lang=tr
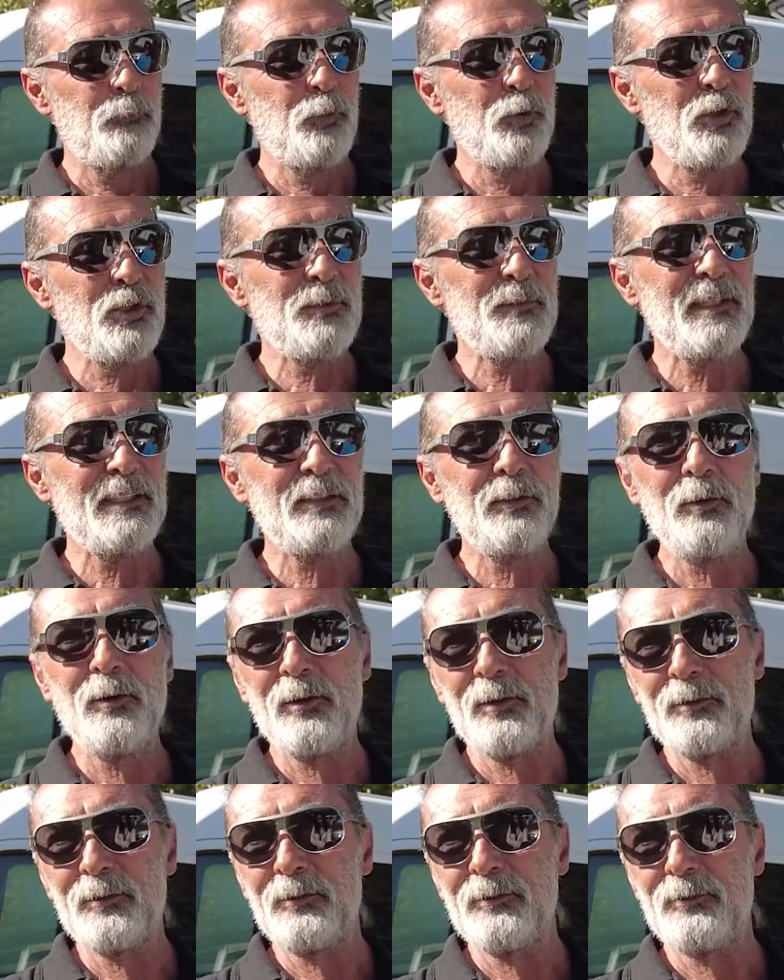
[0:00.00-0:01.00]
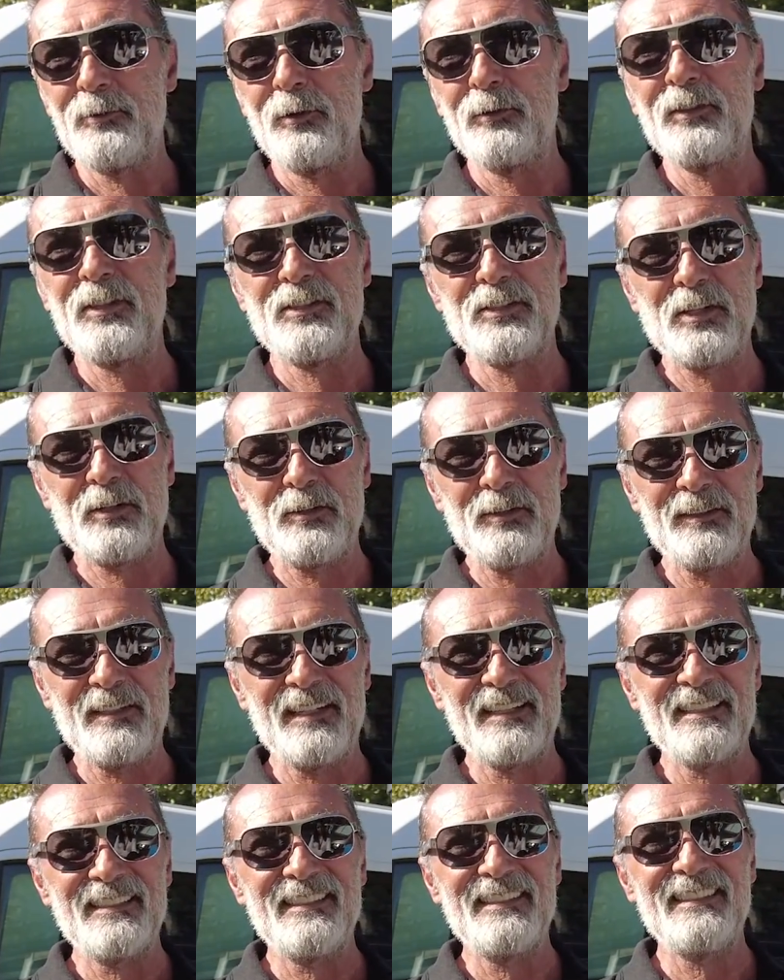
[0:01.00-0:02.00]
Bu hizmeti gördük. Çok teşekkür
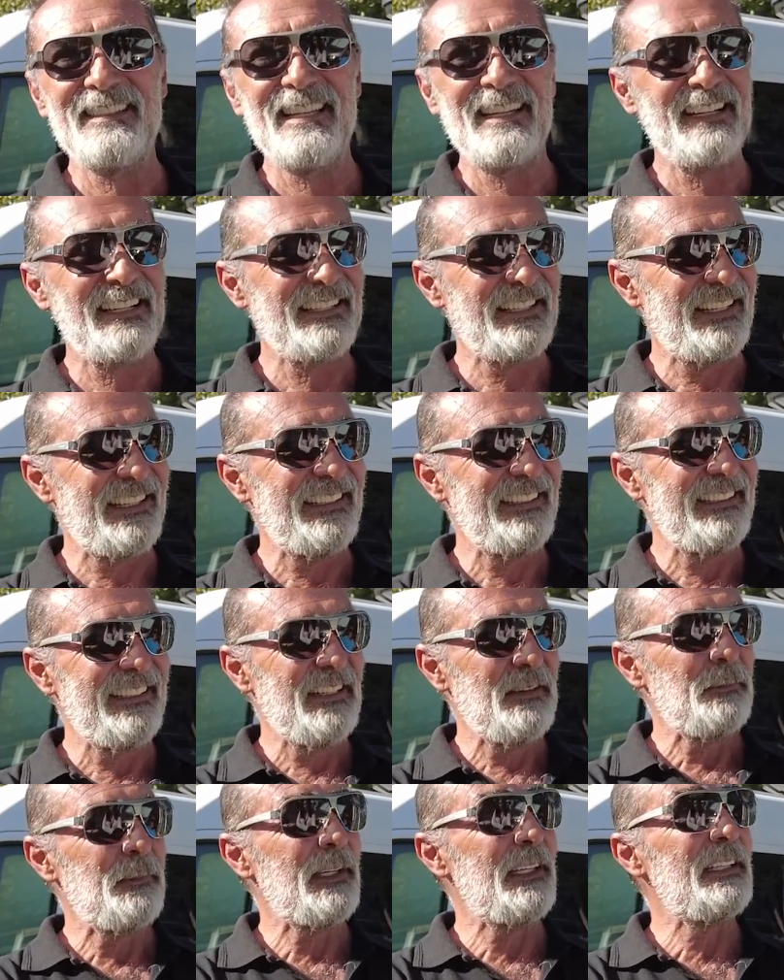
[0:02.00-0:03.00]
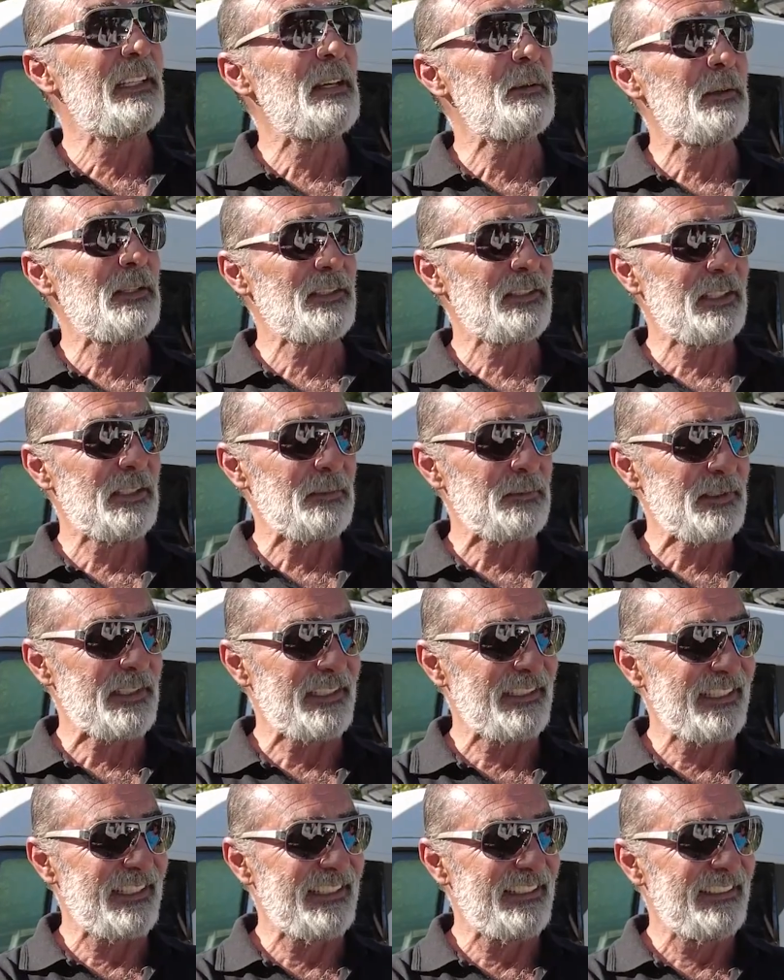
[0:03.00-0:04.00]
ederiz sizlere de. Belediye
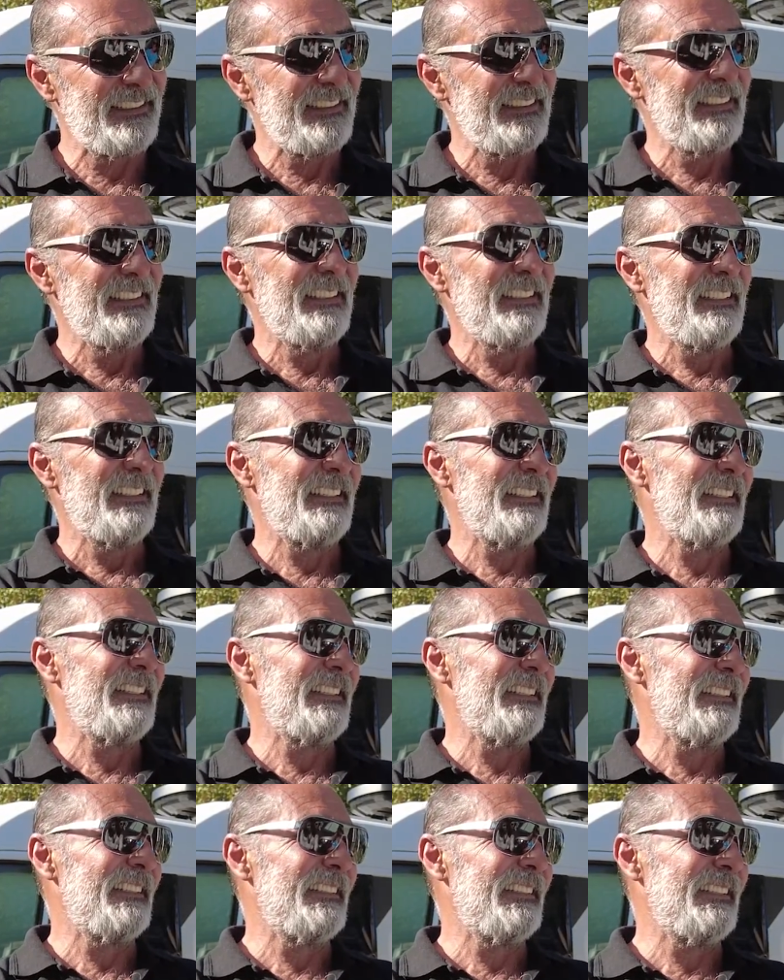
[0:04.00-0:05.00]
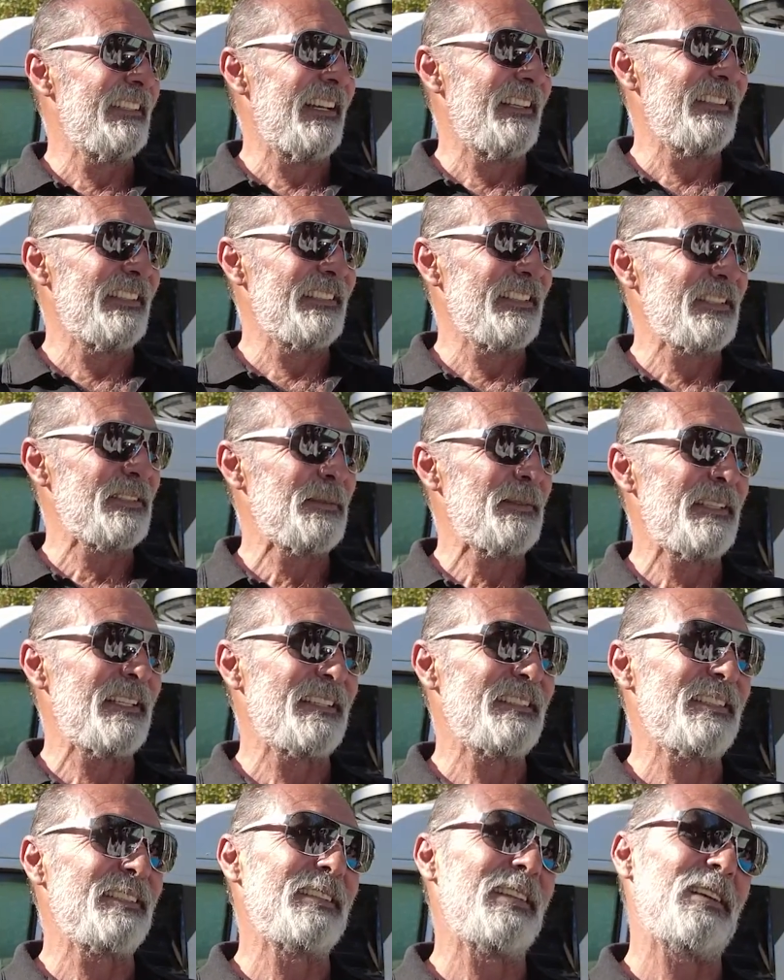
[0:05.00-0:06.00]
başkanımıza da. Ee, Allah nasip
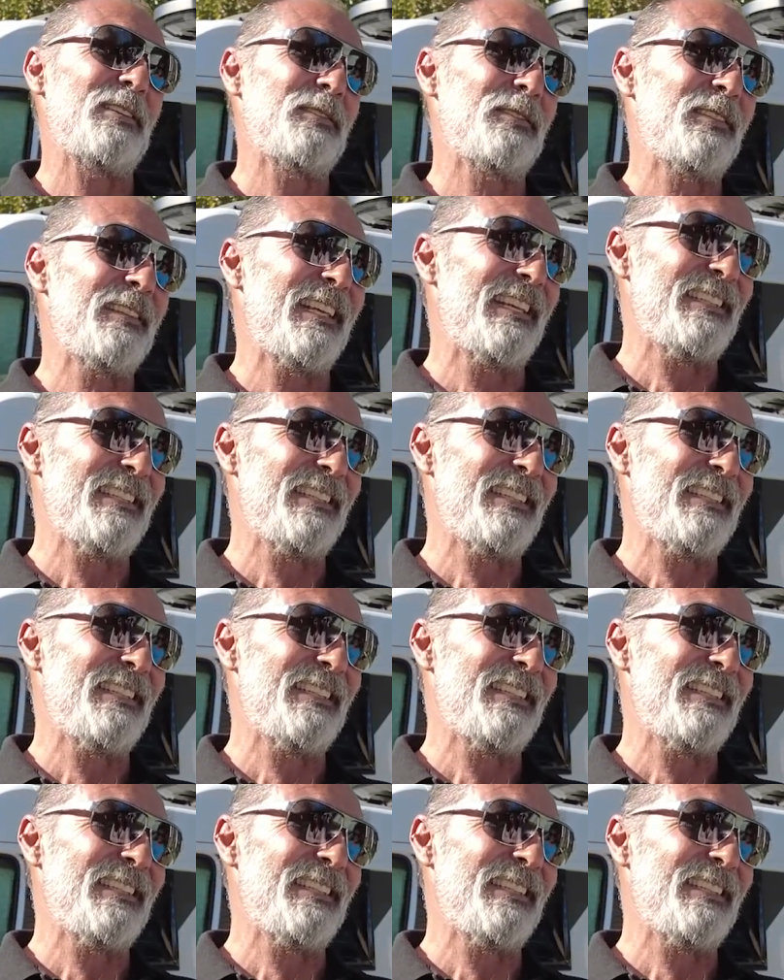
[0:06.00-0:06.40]
ederse Tarsus'u